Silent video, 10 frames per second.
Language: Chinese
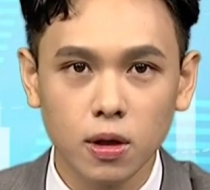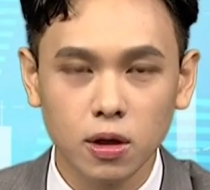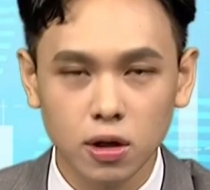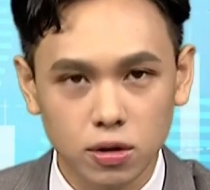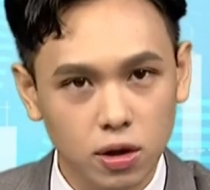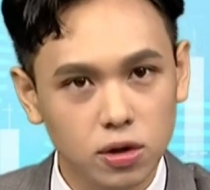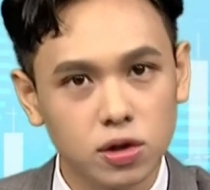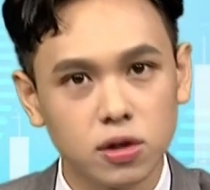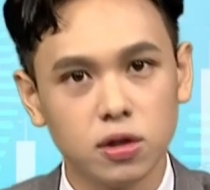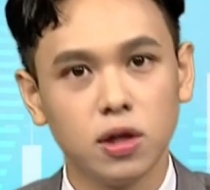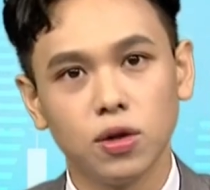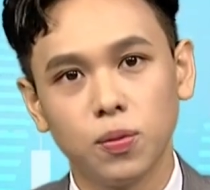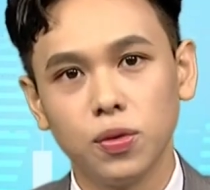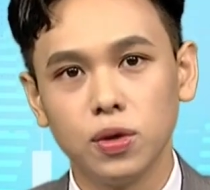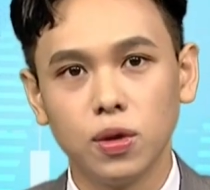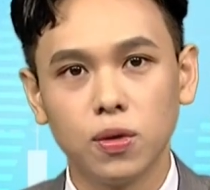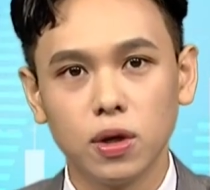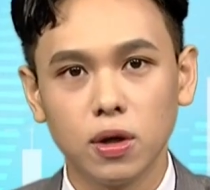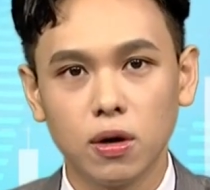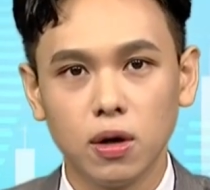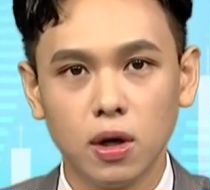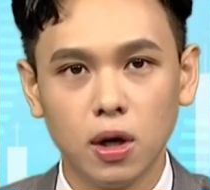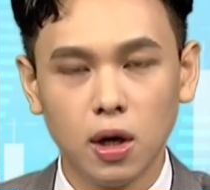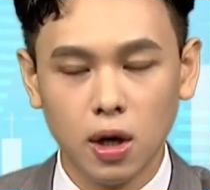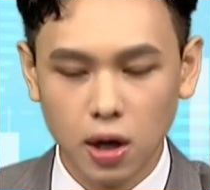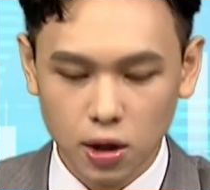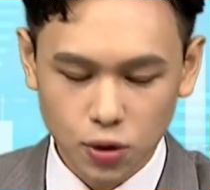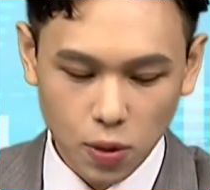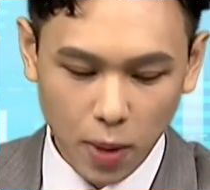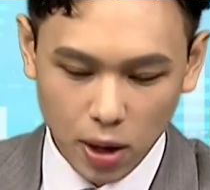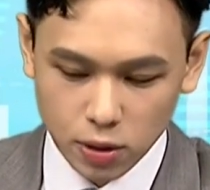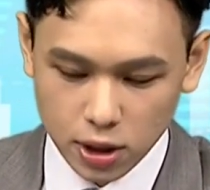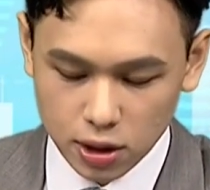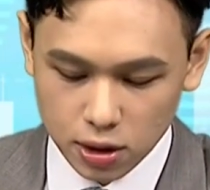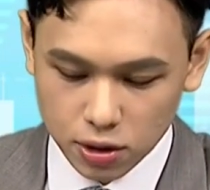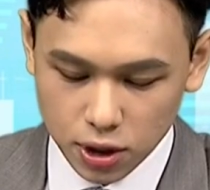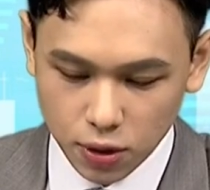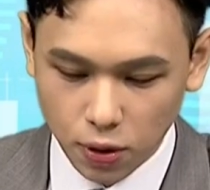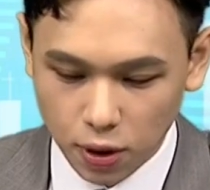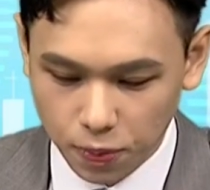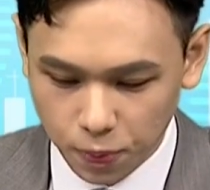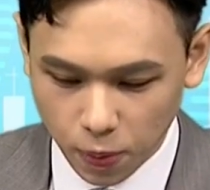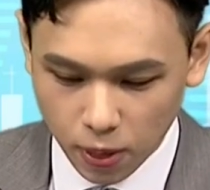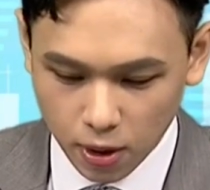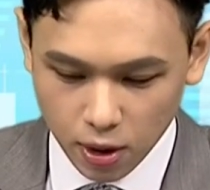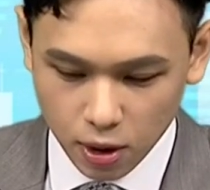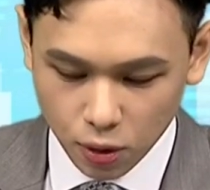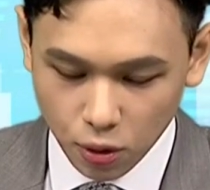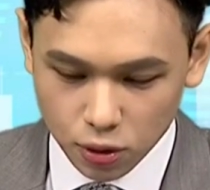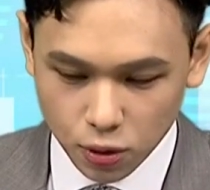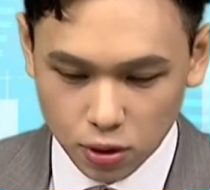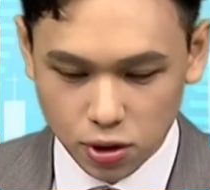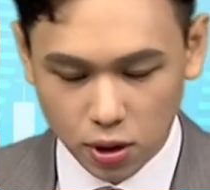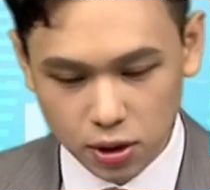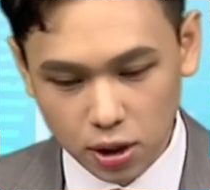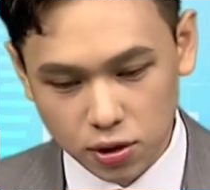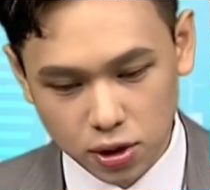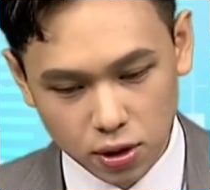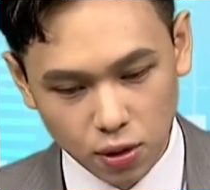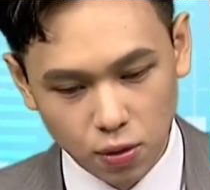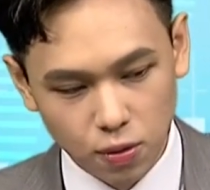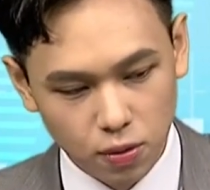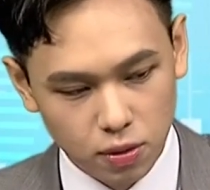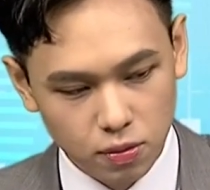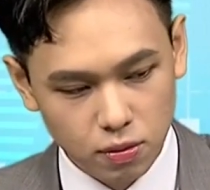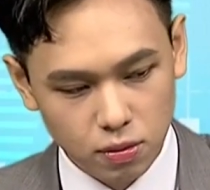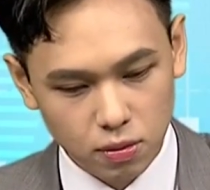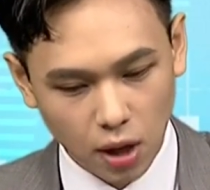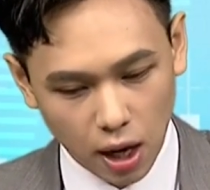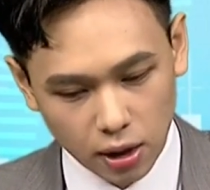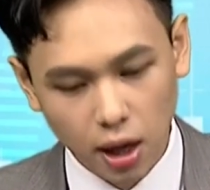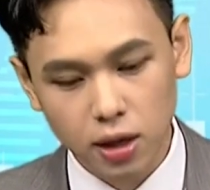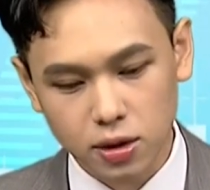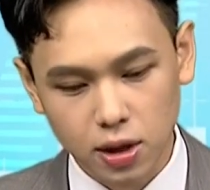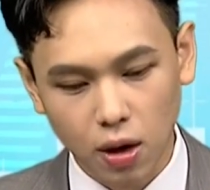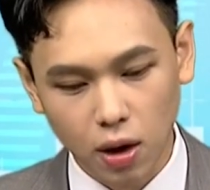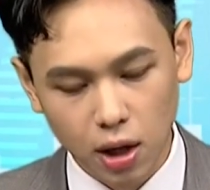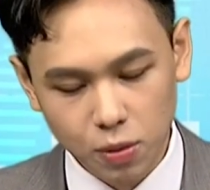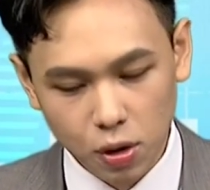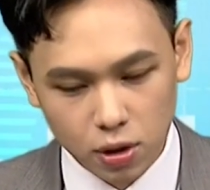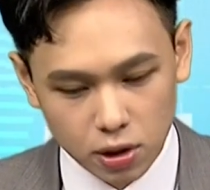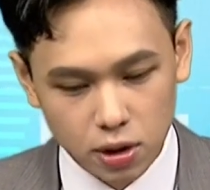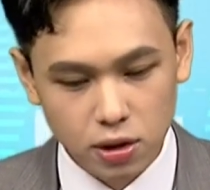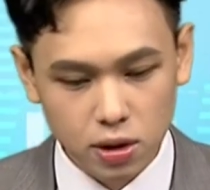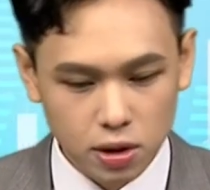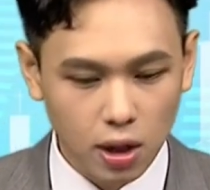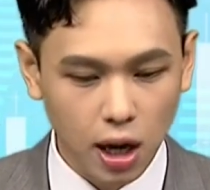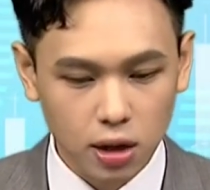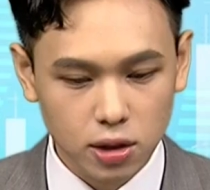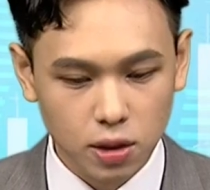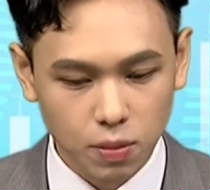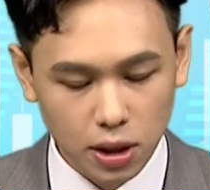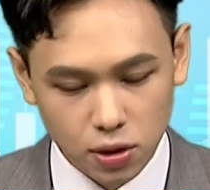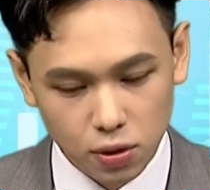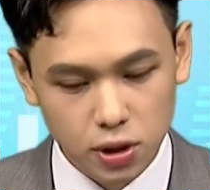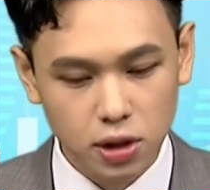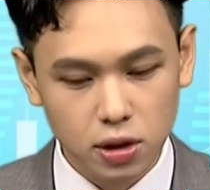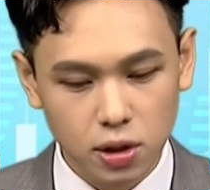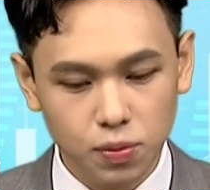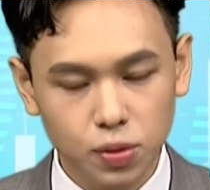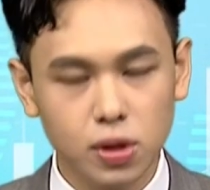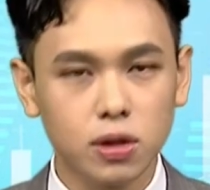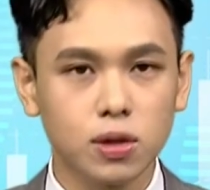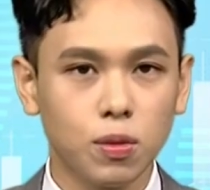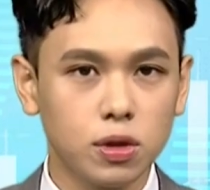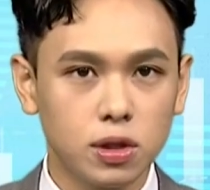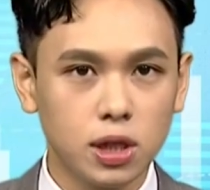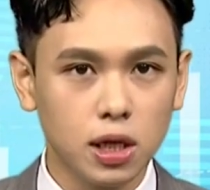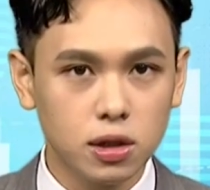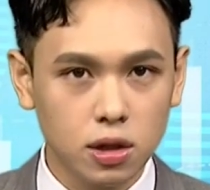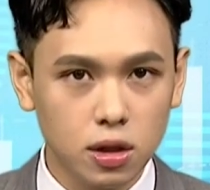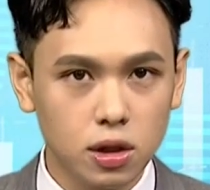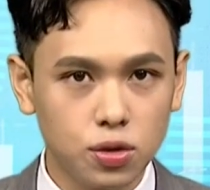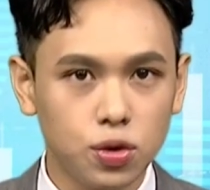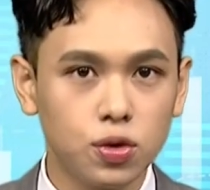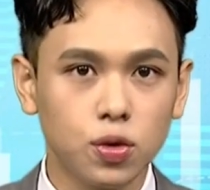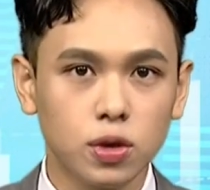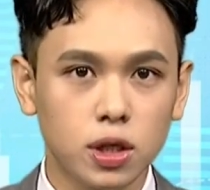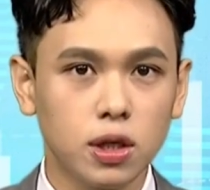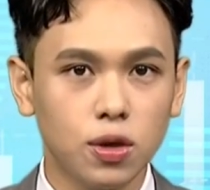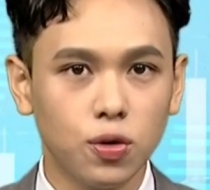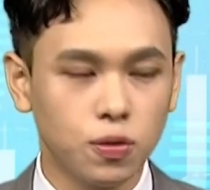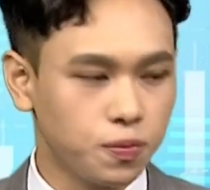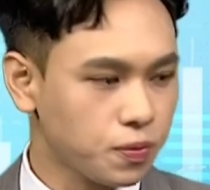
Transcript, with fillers: 可能等个十年都不一定会有哦。所以把握这样的机会，如果说手上的持股还太少，还没有跟上这一次行情，满手现金不知道怎么在这里去做切入，